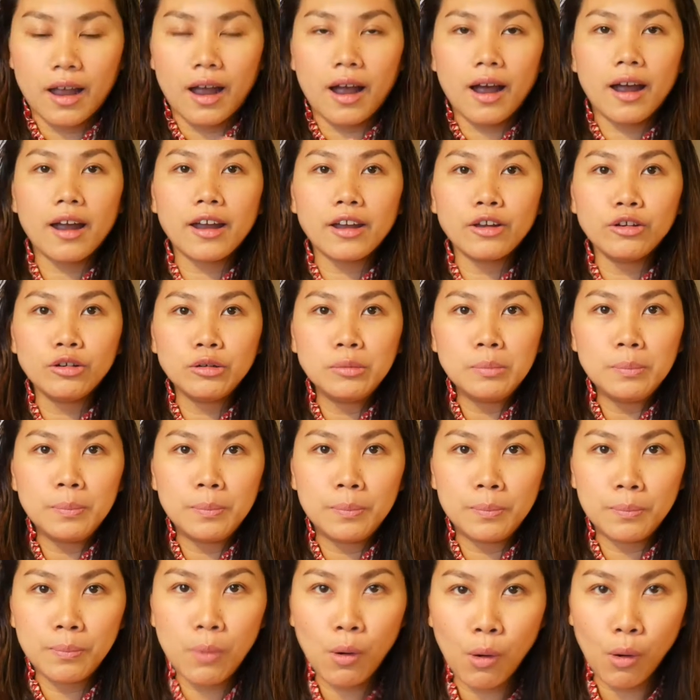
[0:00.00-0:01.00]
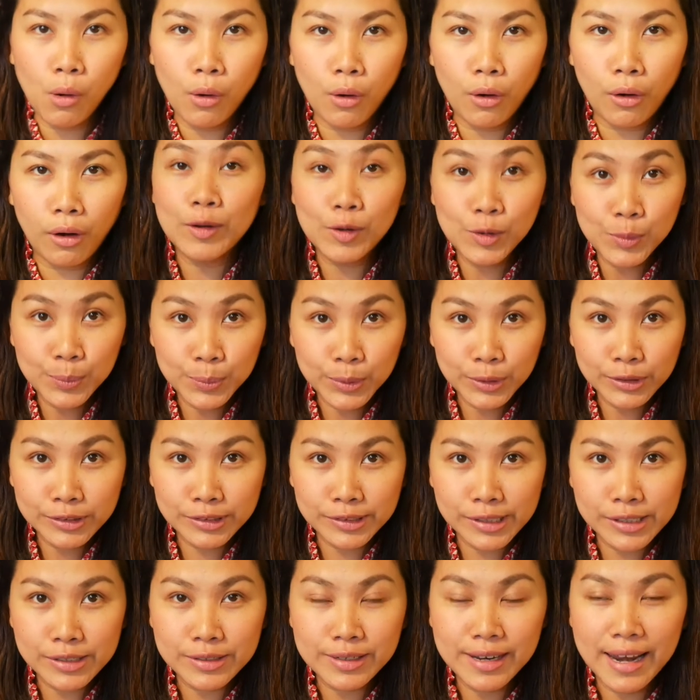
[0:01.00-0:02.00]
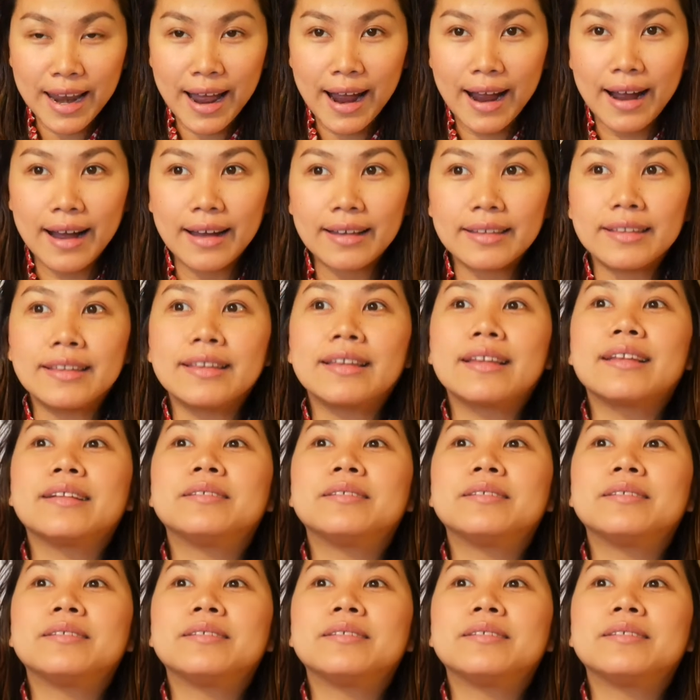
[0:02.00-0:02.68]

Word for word: Ayun po. Hello po sa inyo lahat.